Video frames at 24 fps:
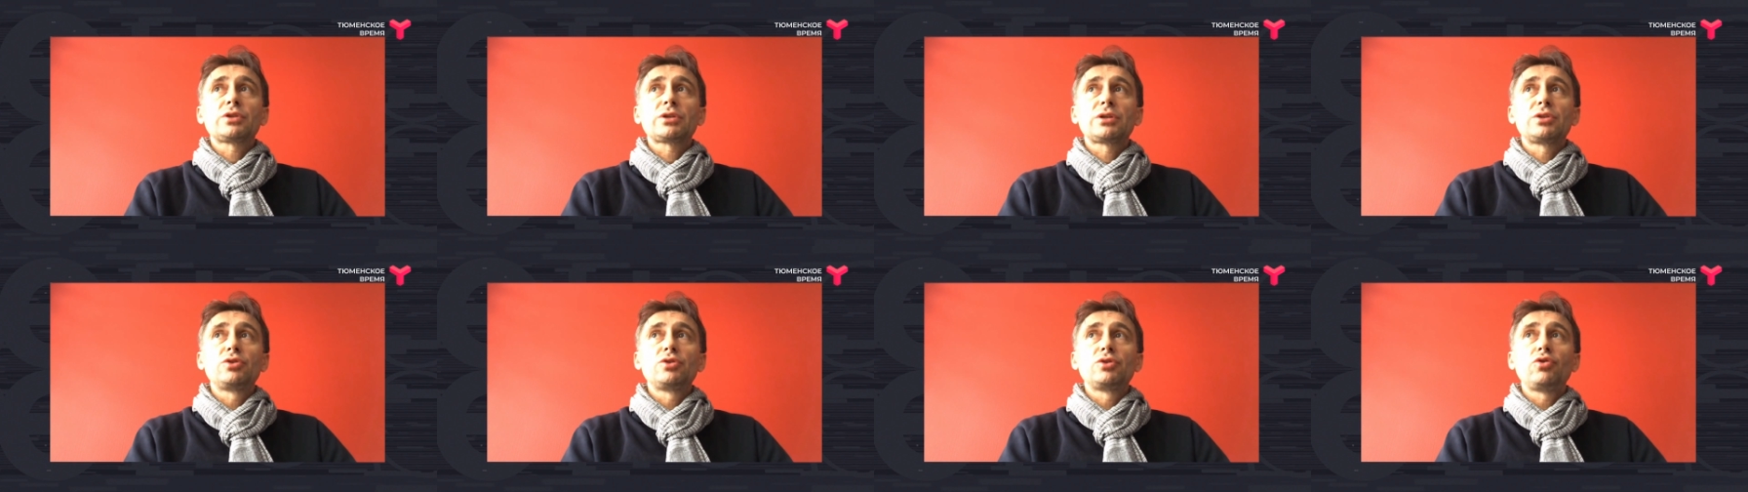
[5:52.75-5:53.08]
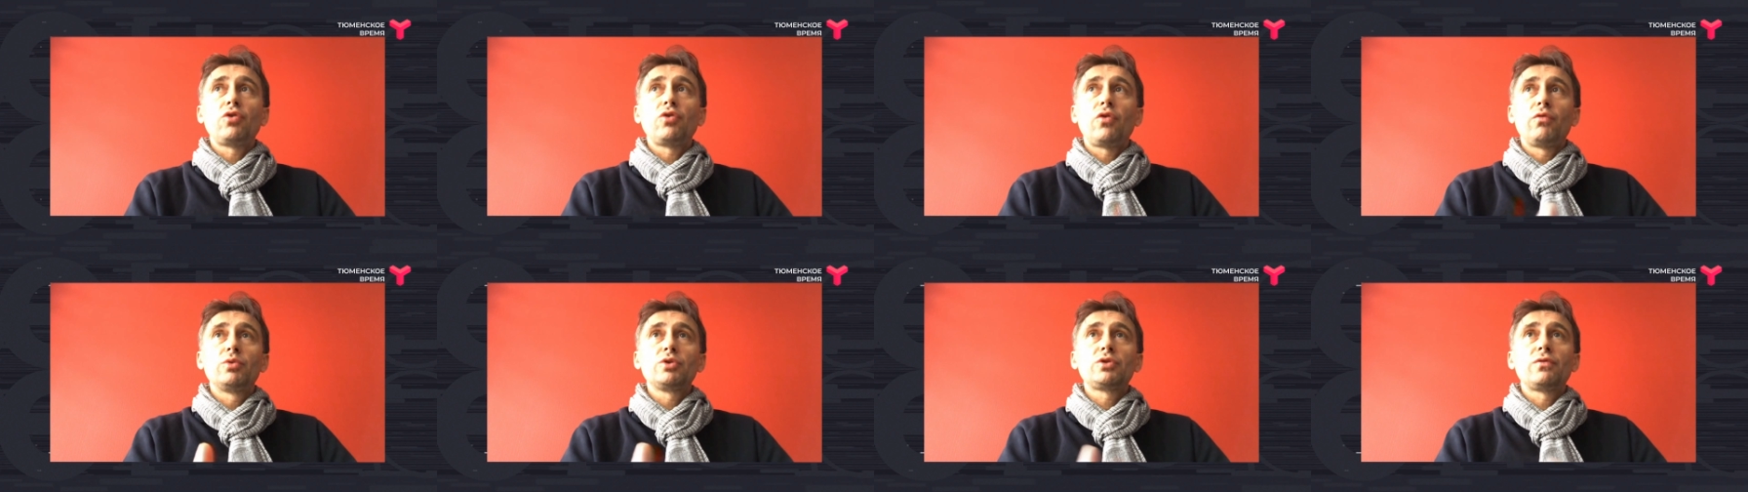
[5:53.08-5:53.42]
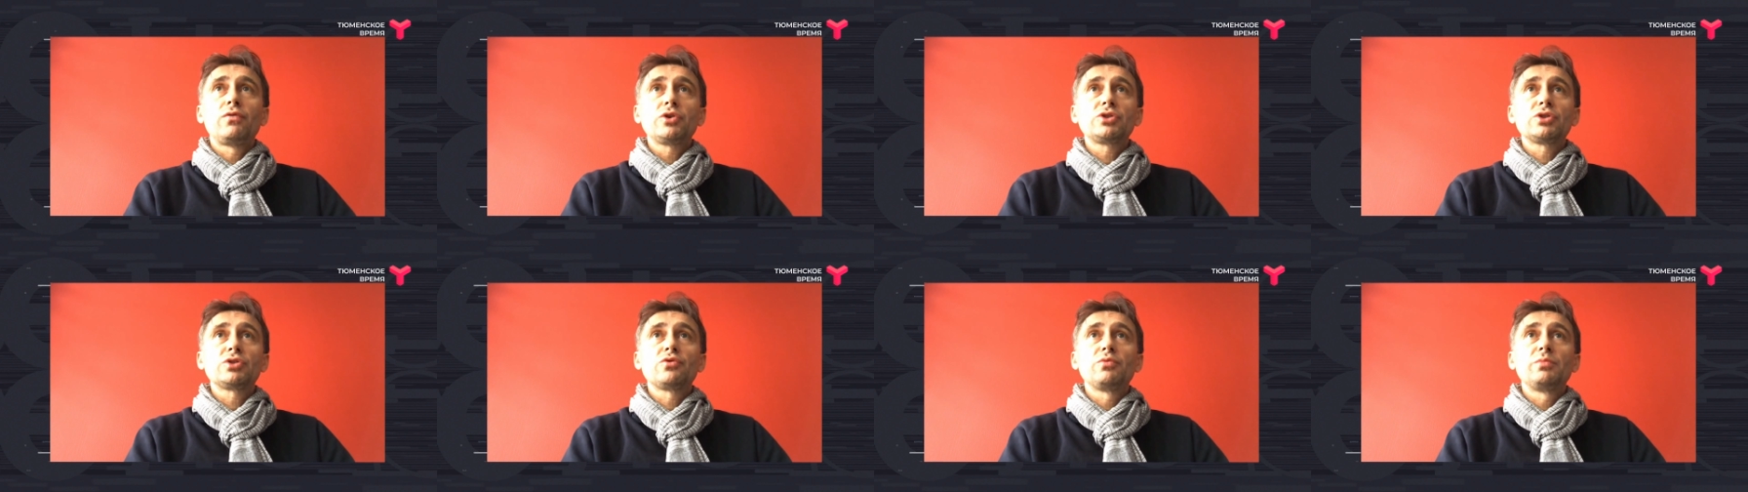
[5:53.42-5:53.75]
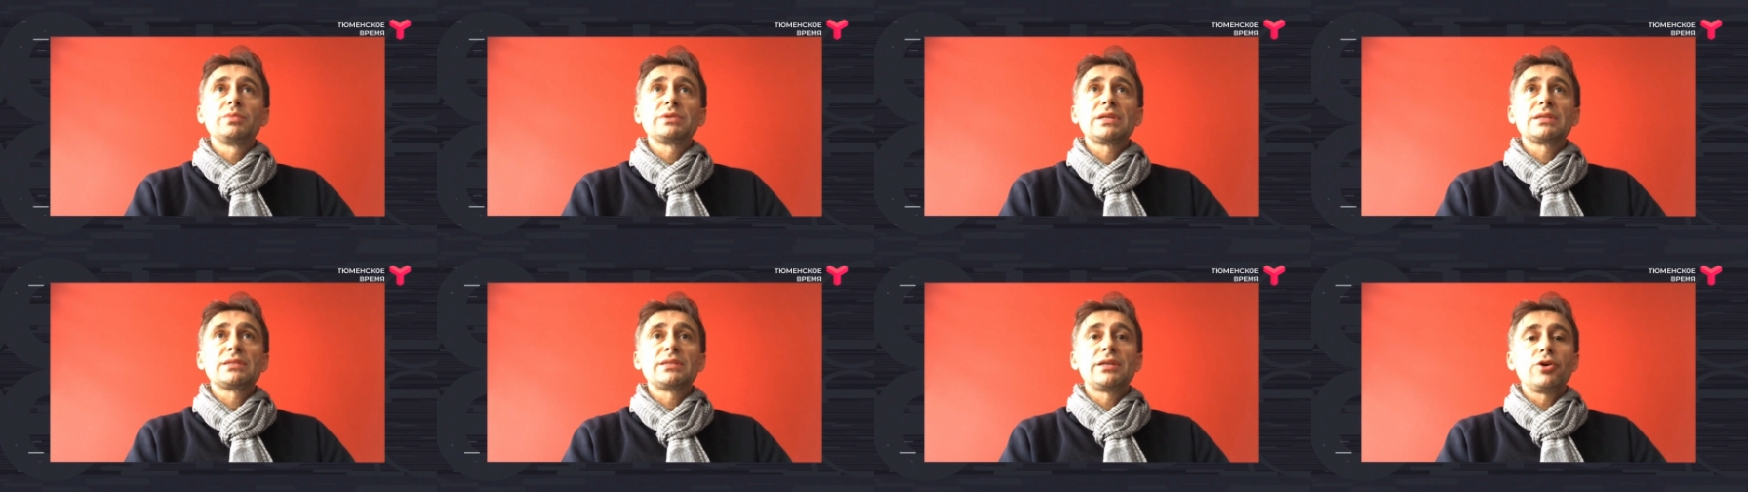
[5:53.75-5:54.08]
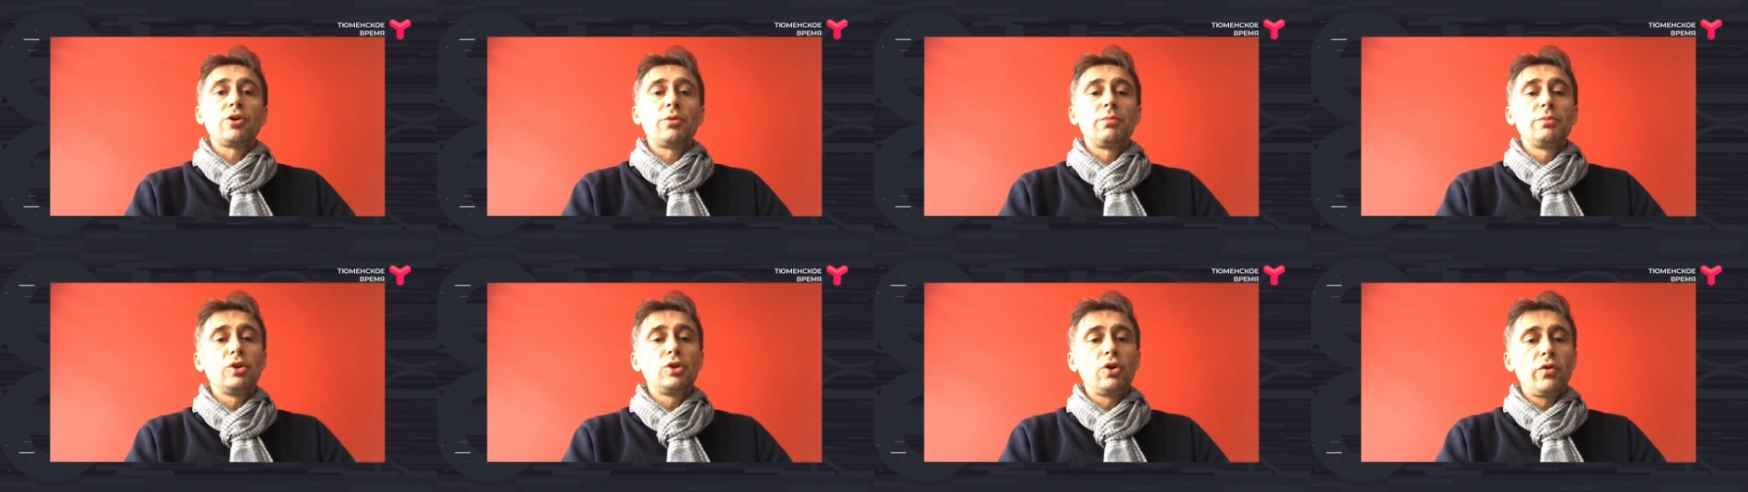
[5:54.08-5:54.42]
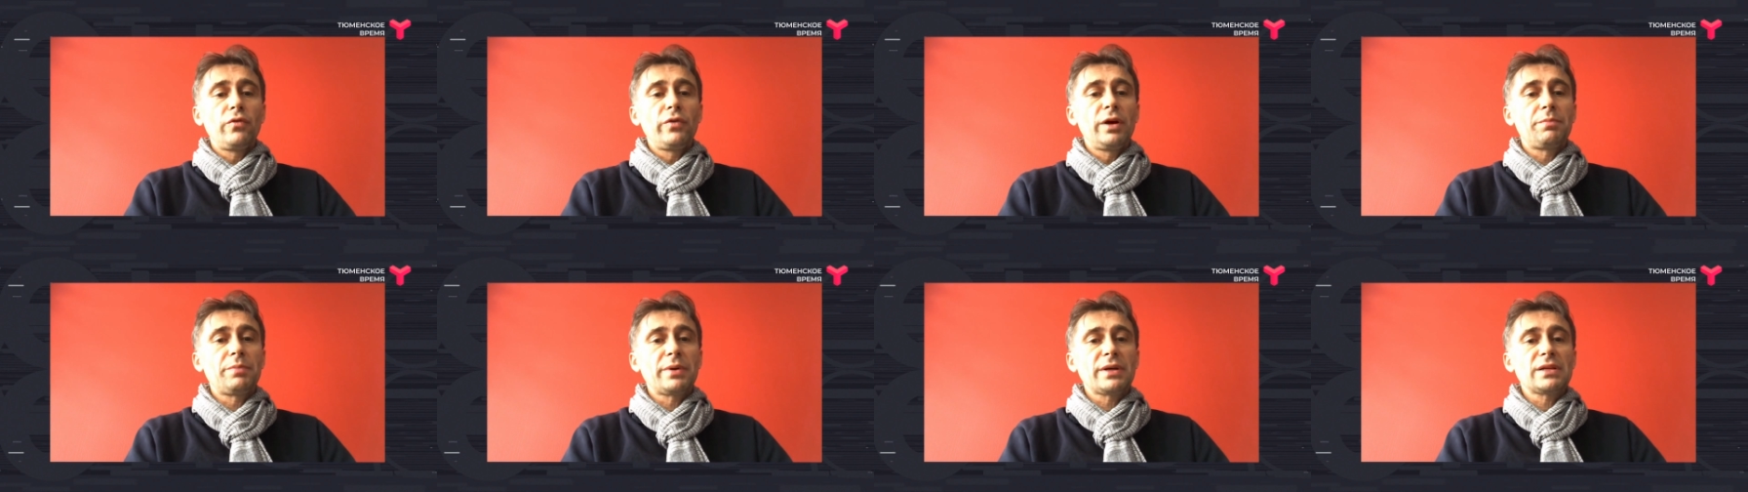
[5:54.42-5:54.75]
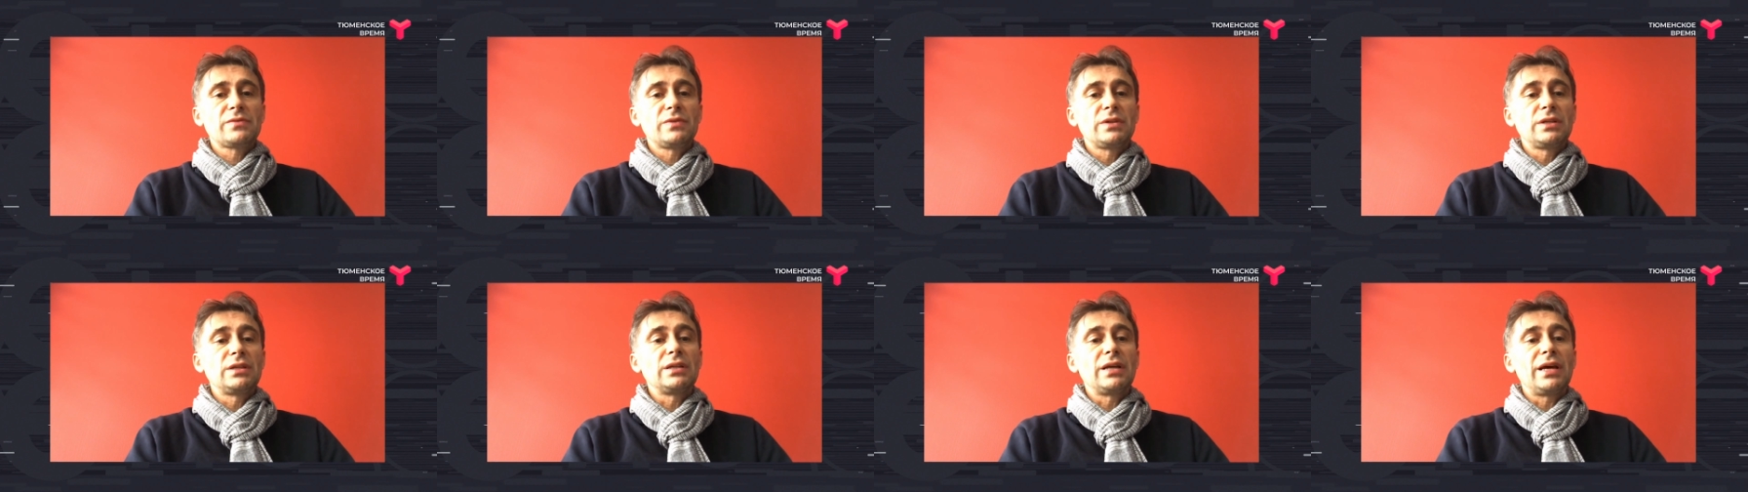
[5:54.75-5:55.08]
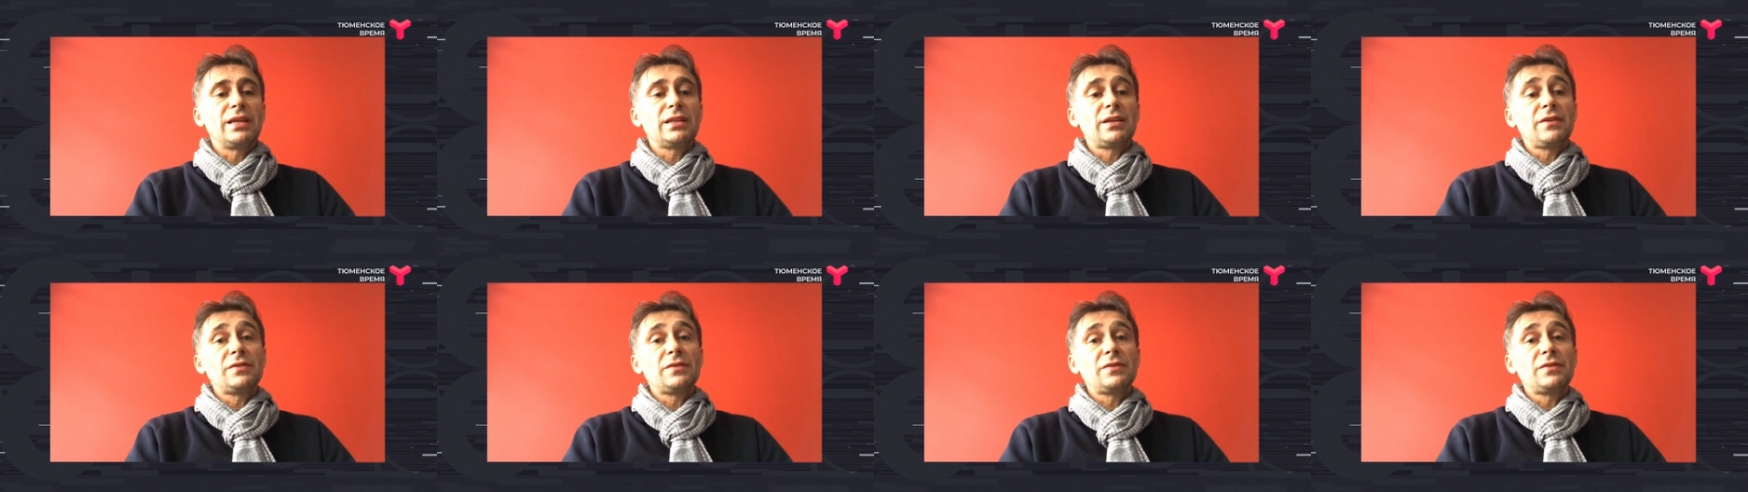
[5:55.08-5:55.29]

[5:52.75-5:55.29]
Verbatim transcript: вот к новому творчеству, мы создаем новое произведение.